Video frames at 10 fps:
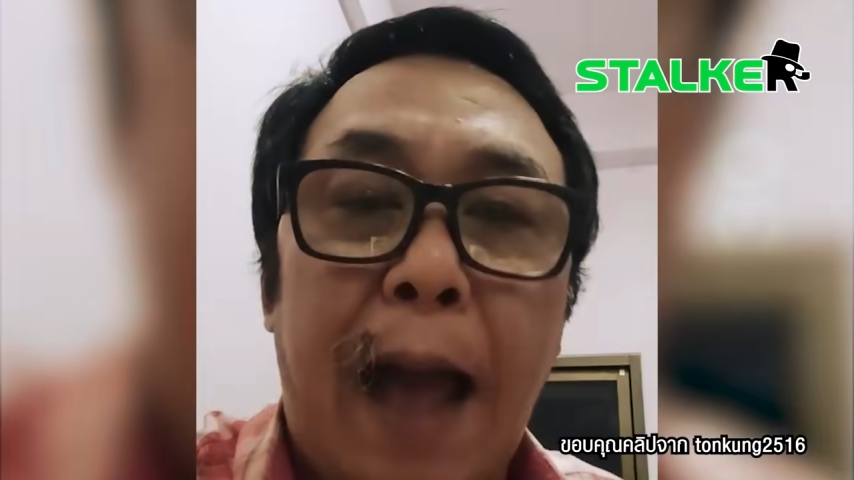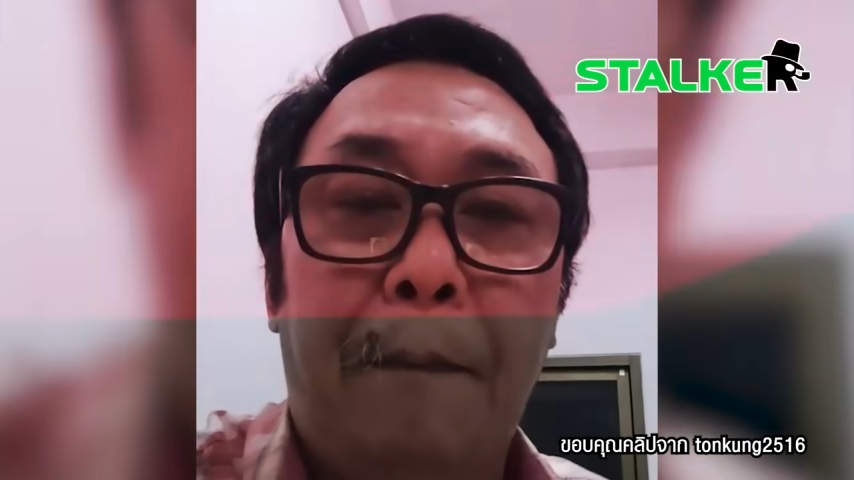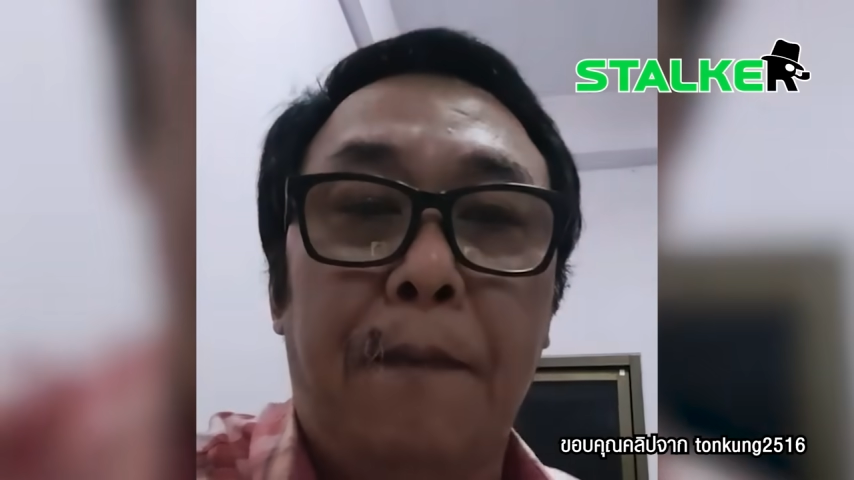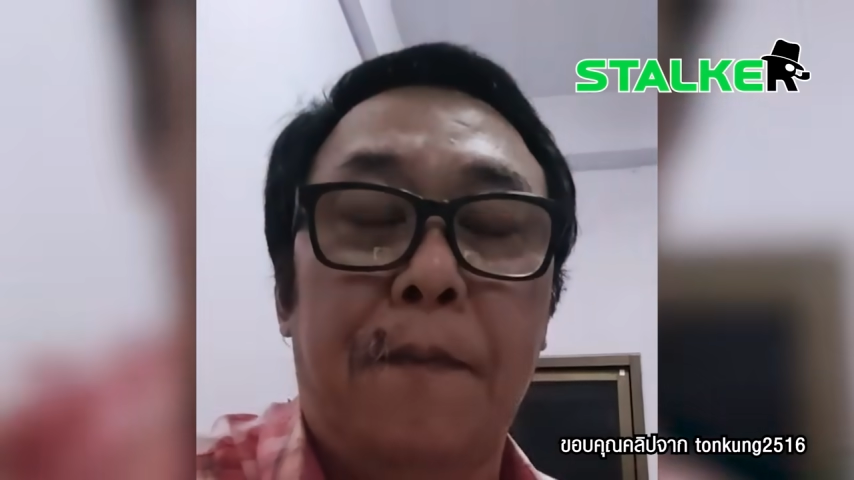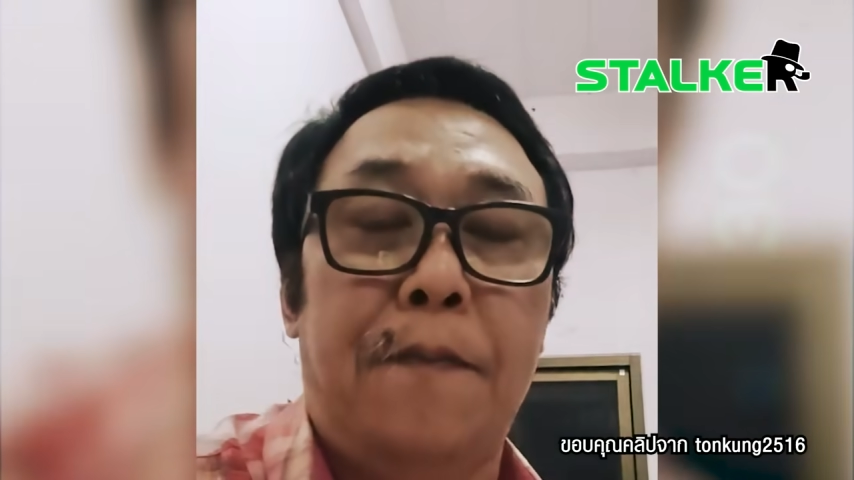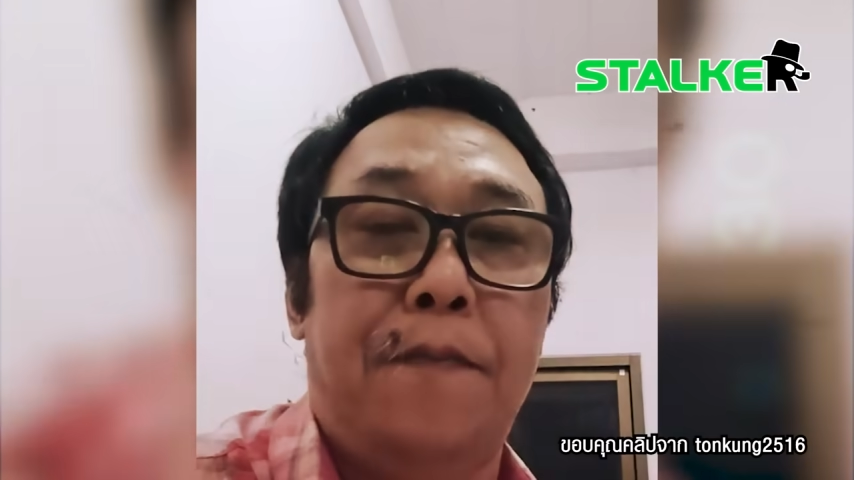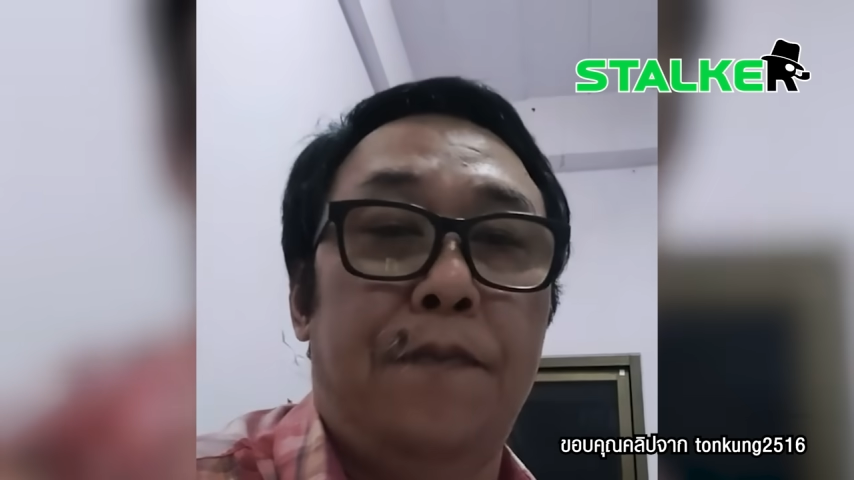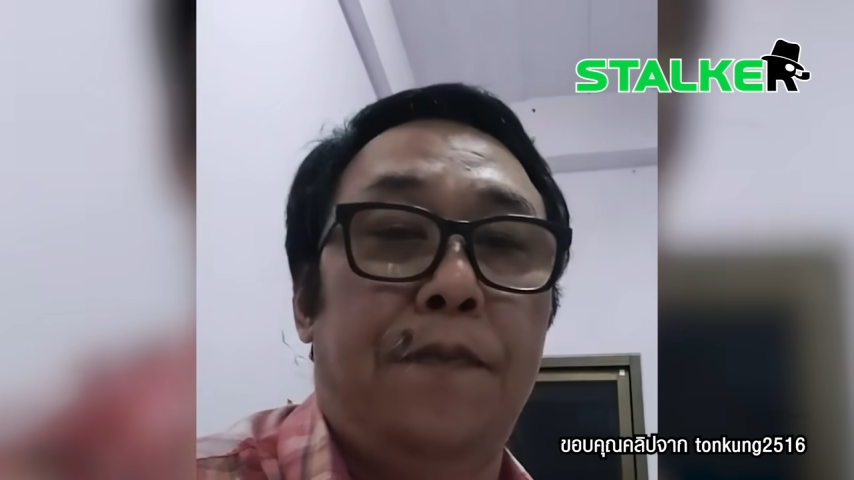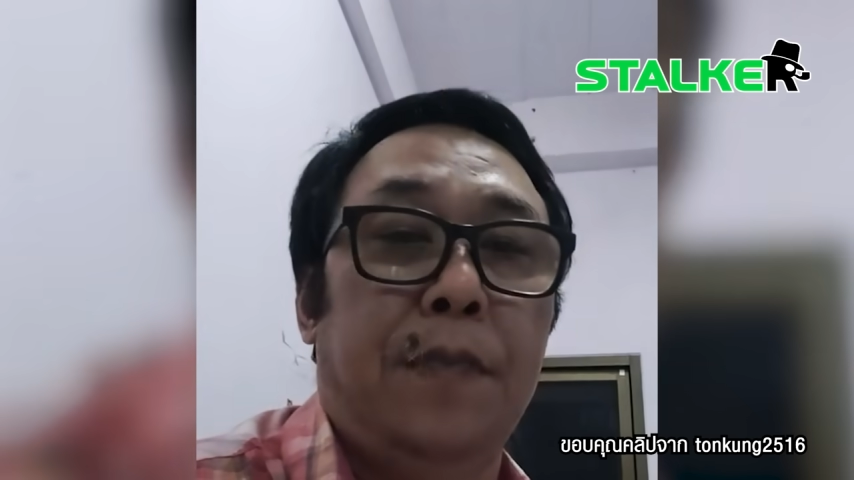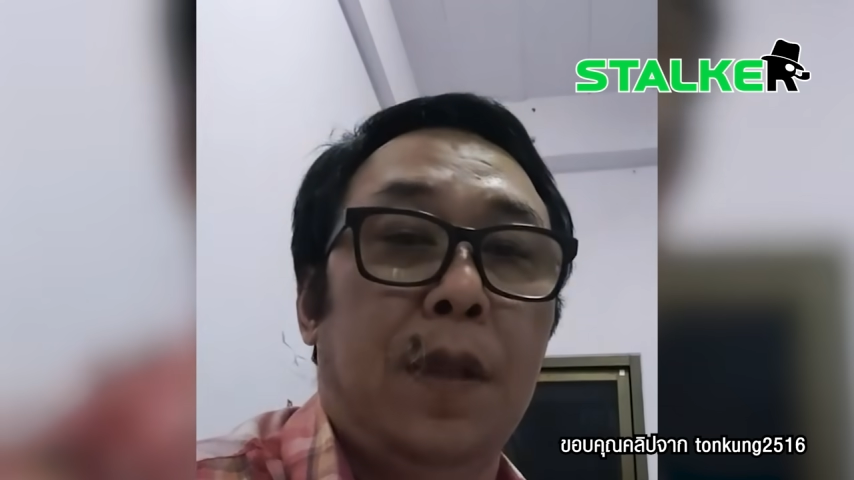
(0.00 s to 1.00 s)

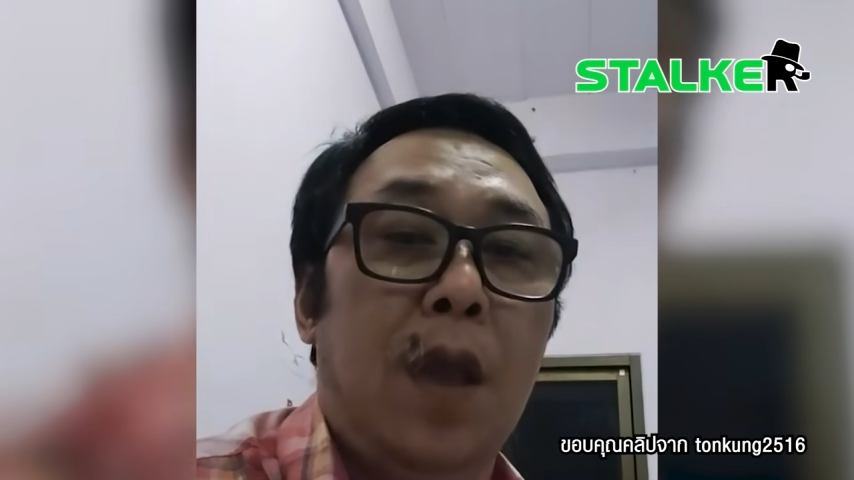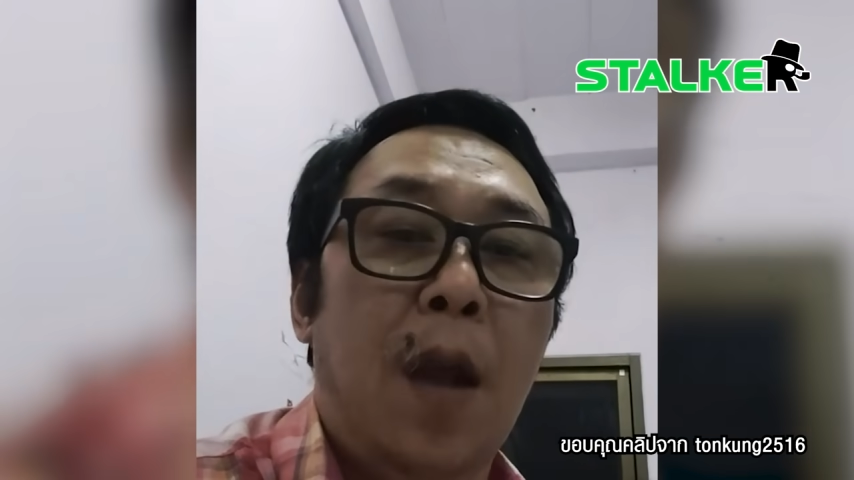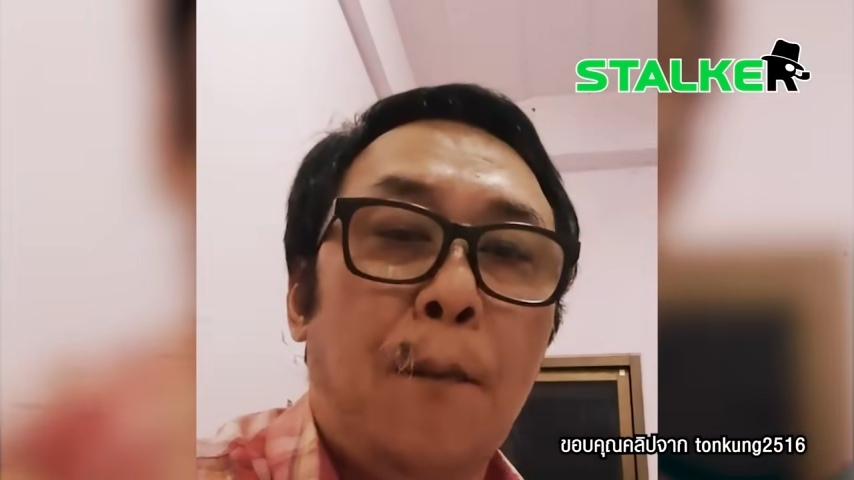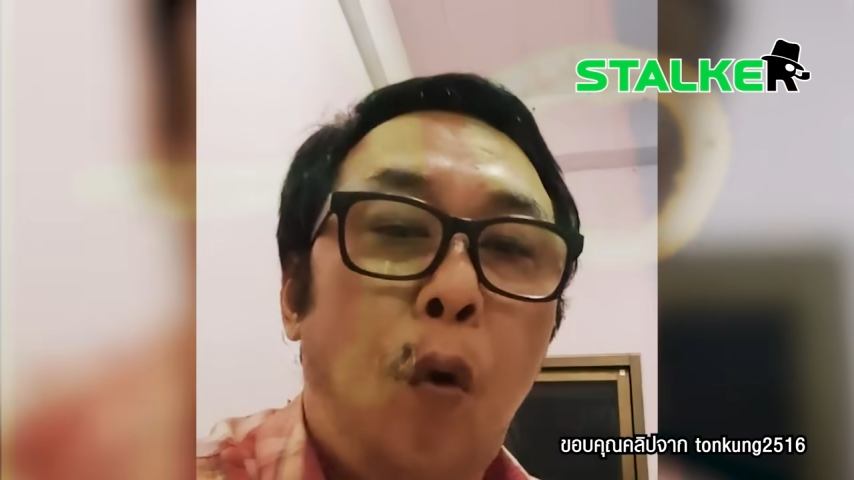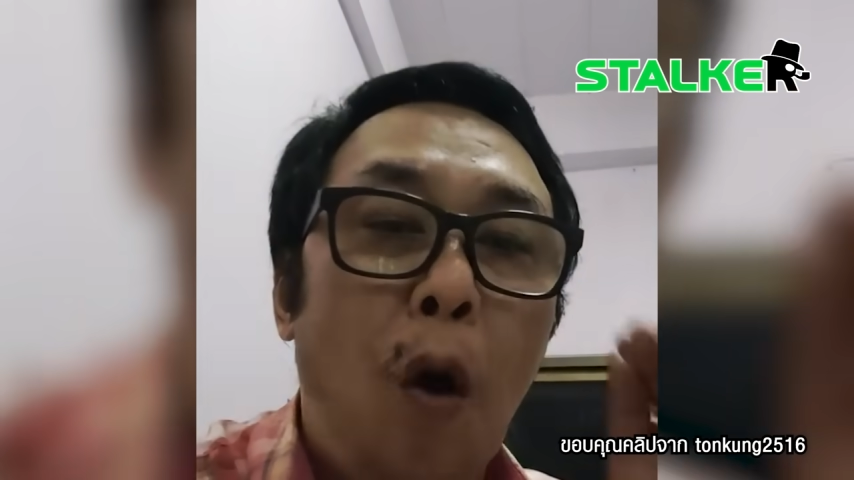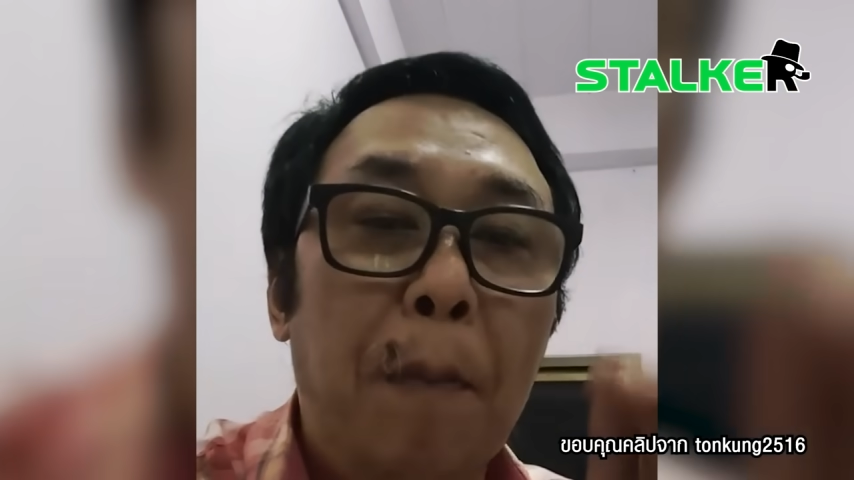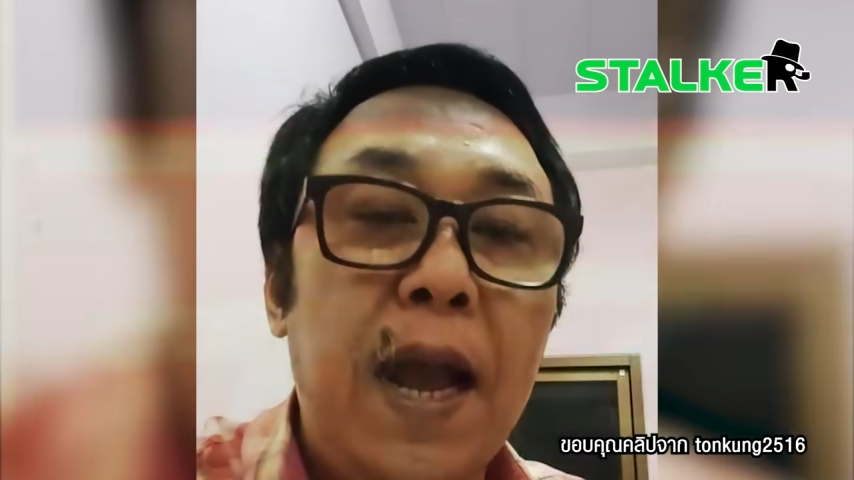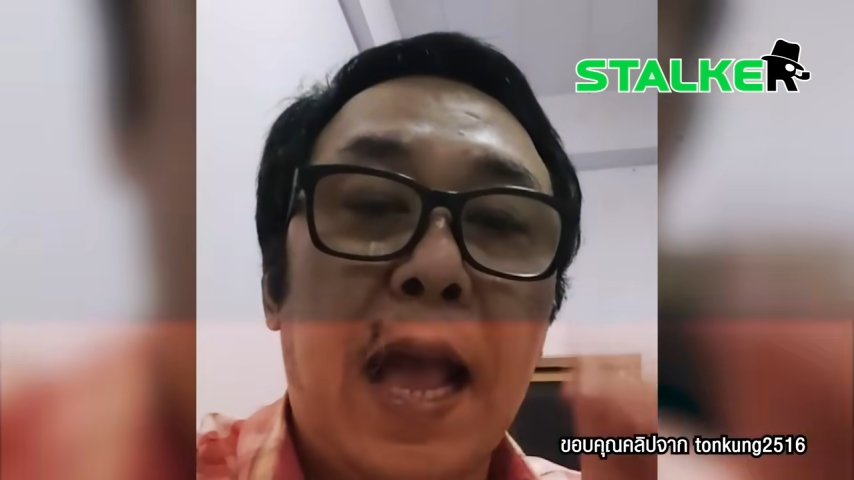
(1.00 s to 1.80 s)
ทำพูด